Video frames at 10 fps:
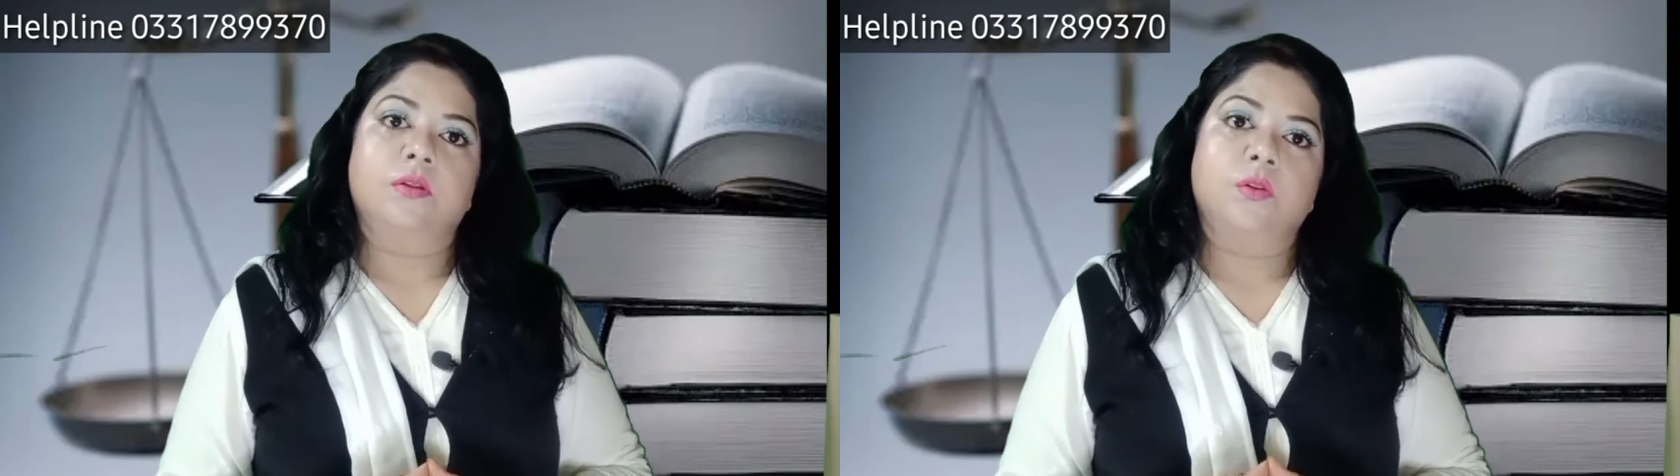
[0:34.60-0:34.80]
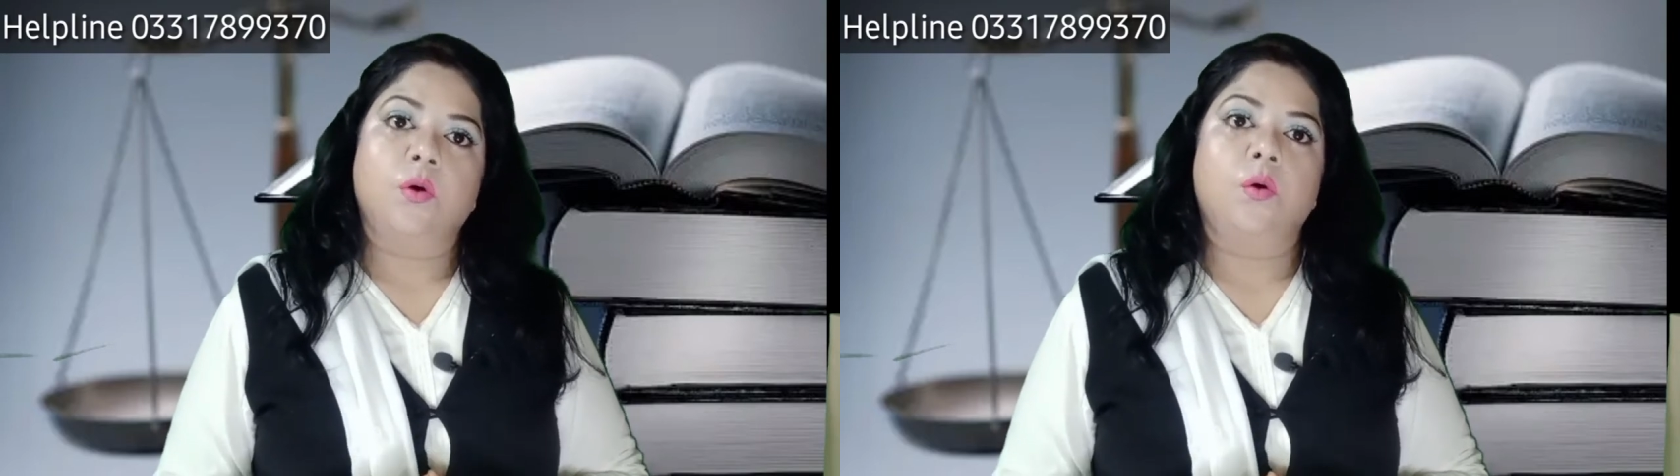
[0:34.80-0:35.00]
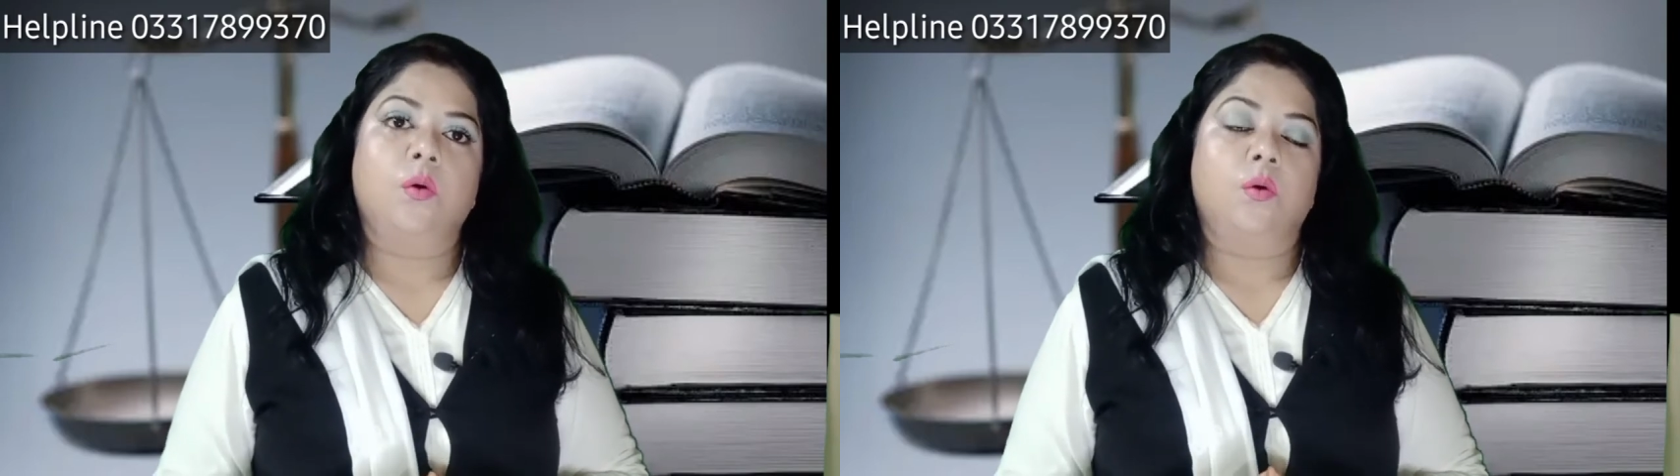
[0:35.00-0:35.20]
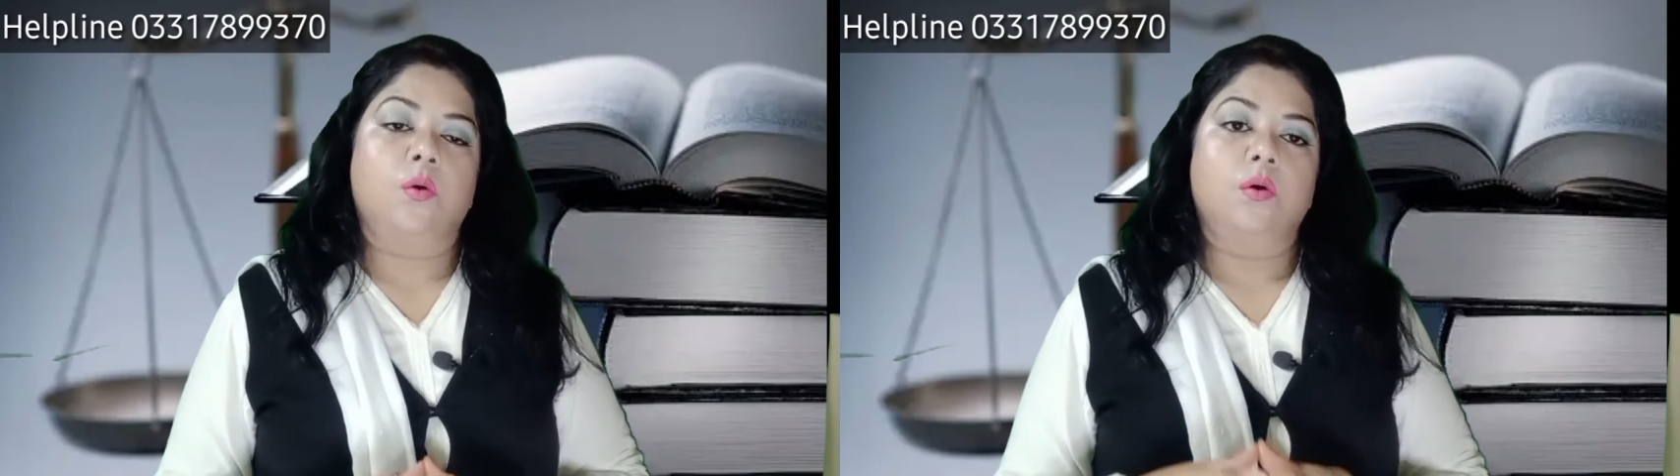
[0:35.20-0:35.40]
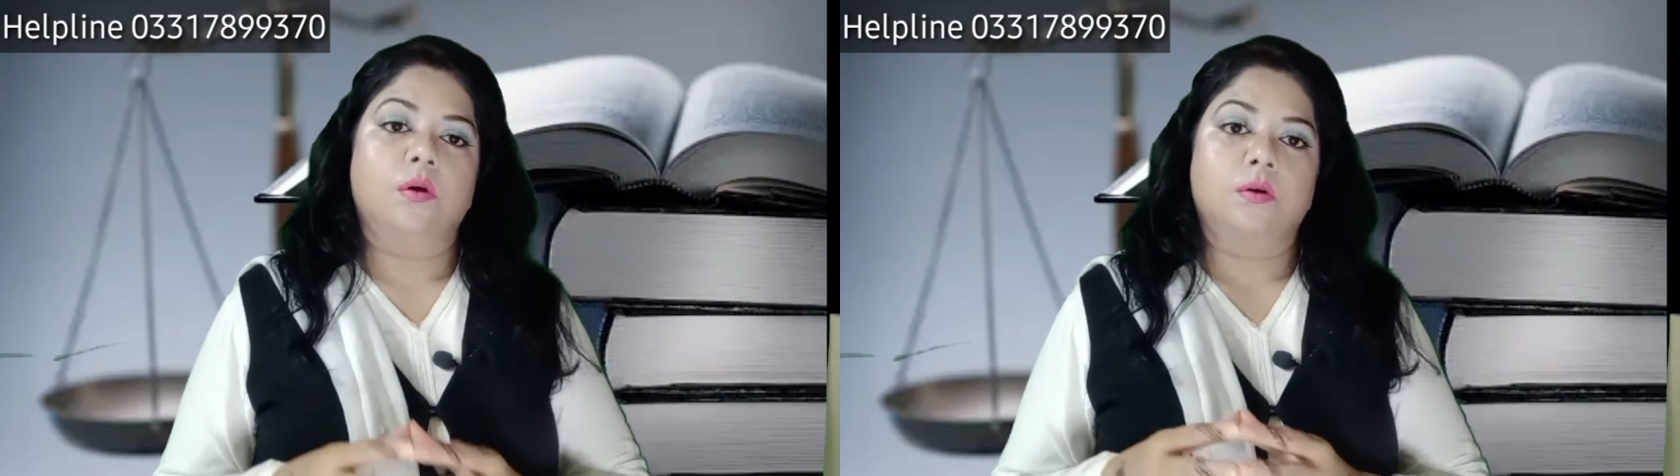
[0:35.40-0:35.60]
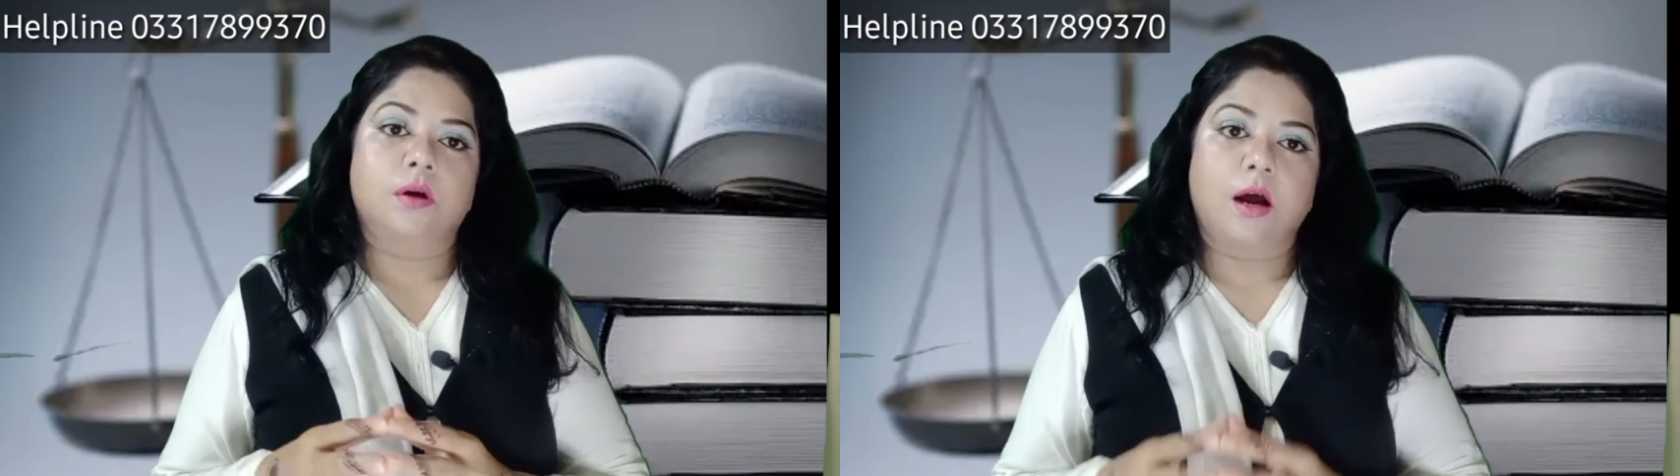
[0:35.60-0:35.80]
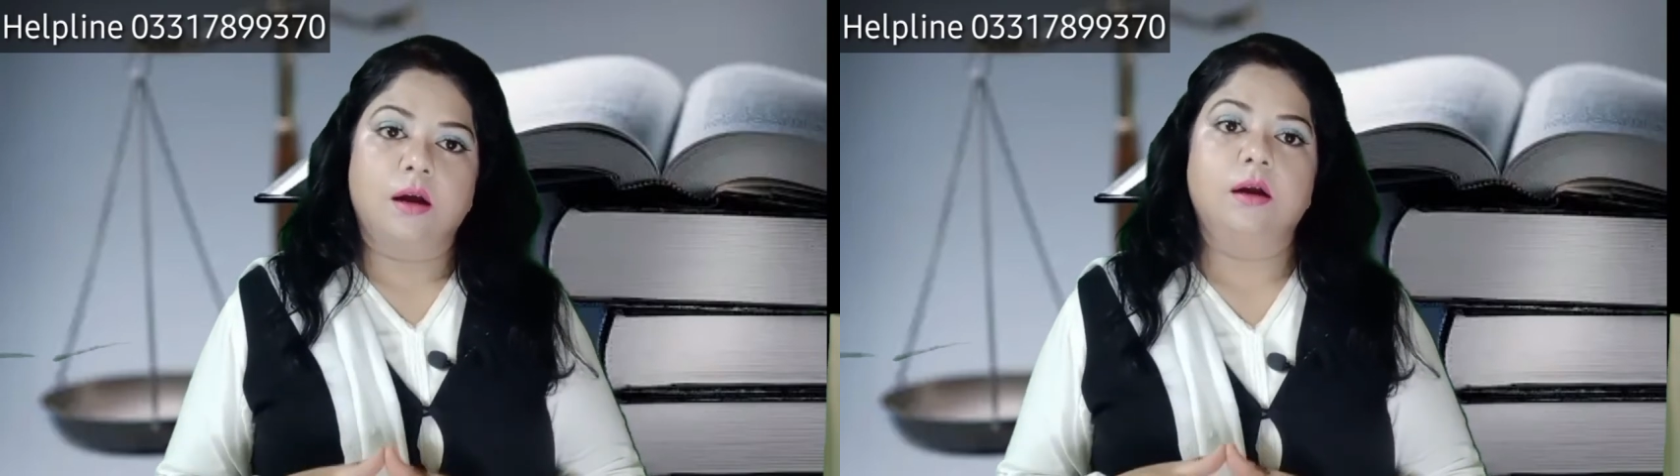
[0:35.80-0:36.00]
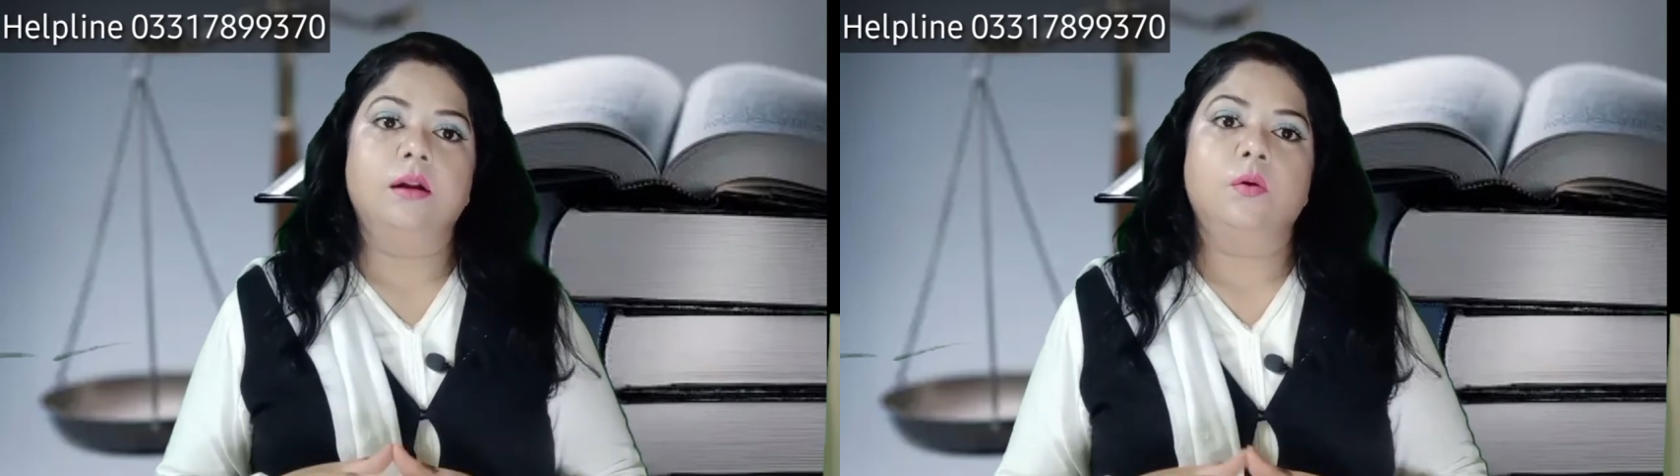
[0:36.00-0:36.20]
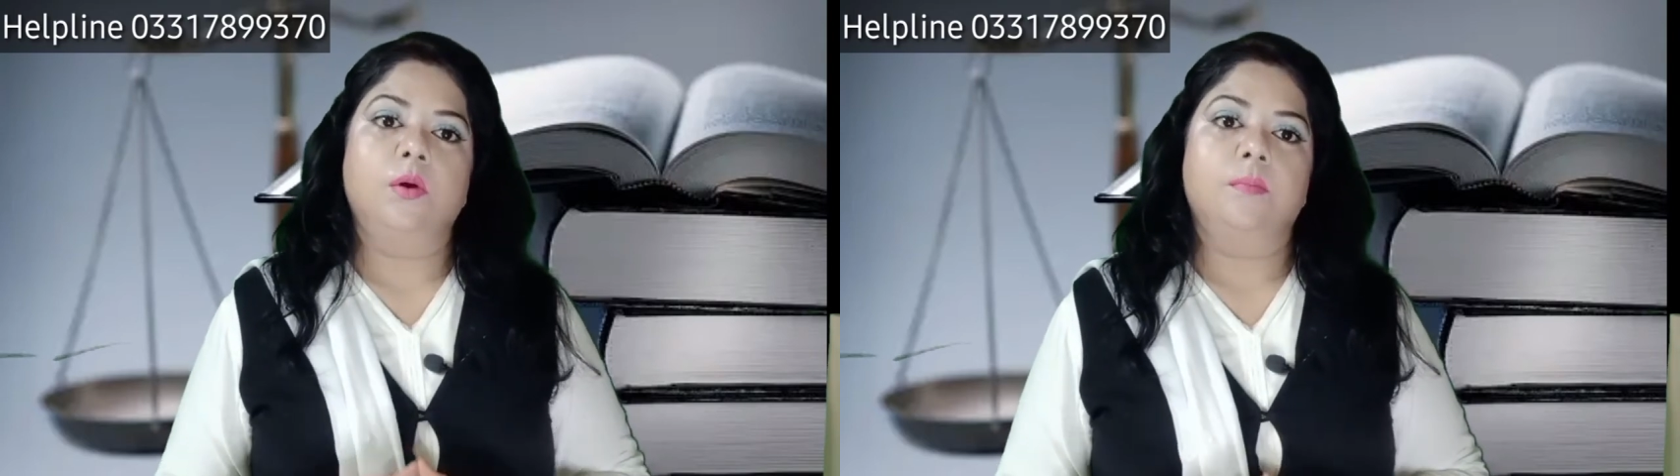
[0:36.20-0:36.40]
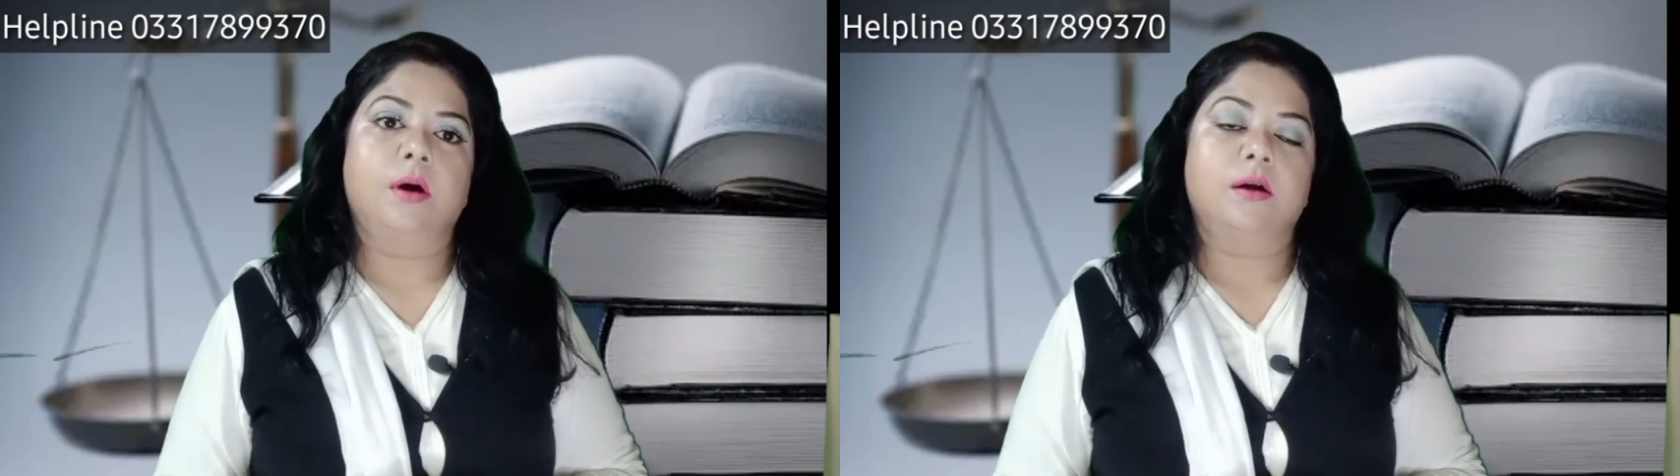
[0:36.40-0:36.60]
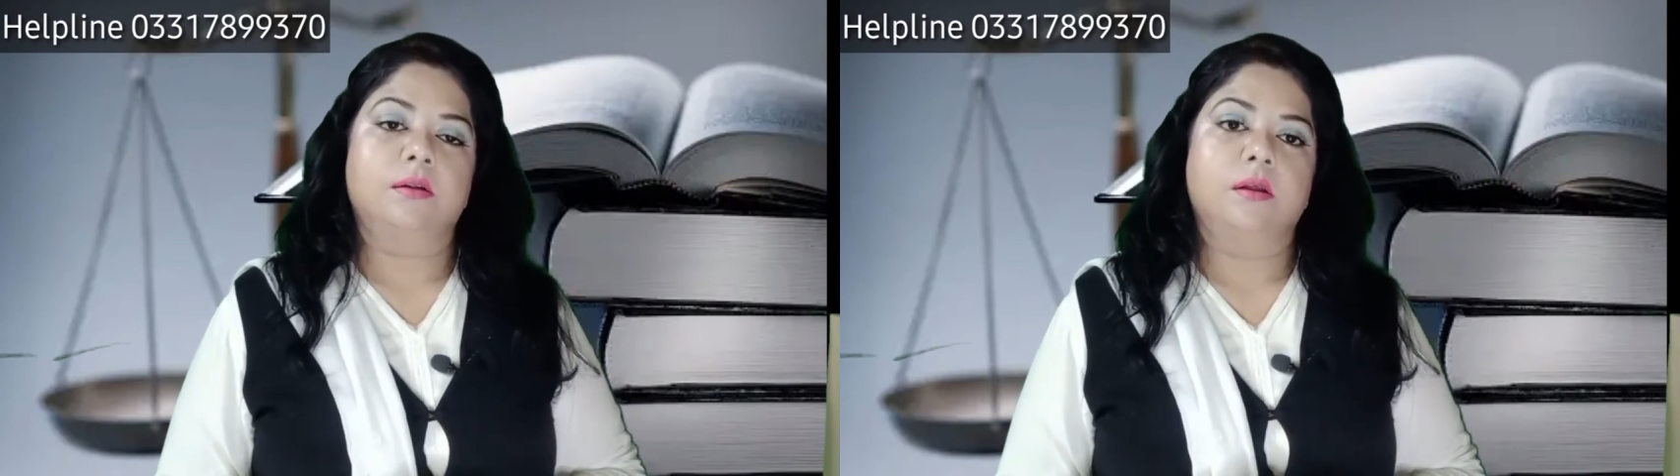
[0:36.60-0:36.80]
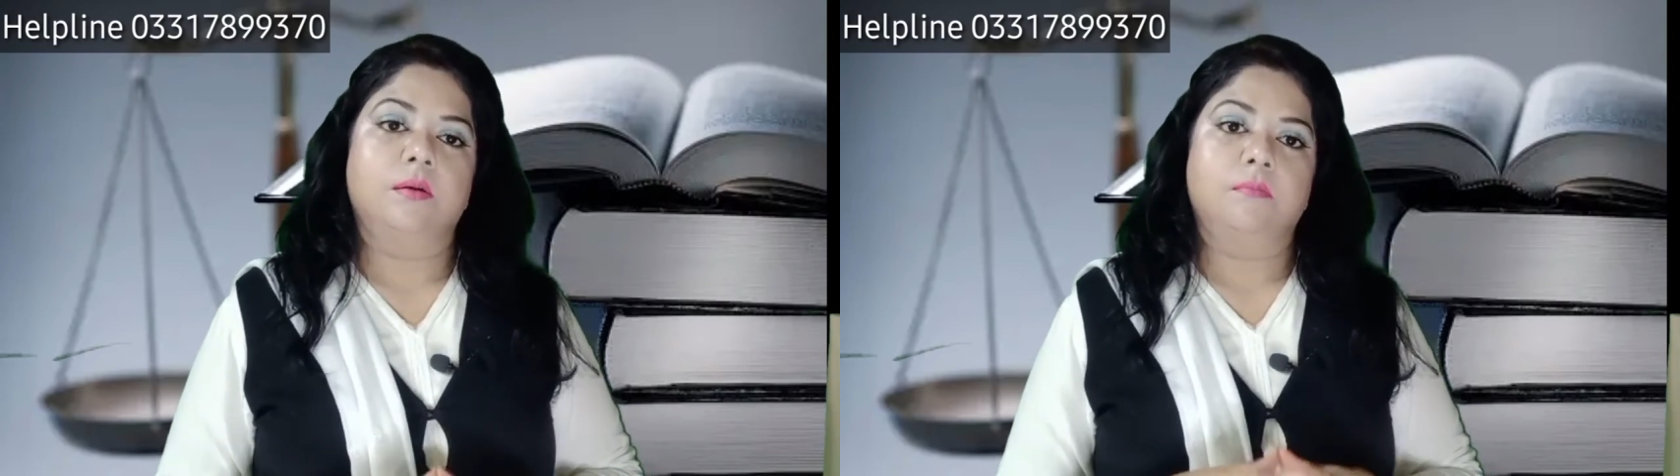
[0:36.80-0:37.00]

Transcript: तो अगर कोई मर्द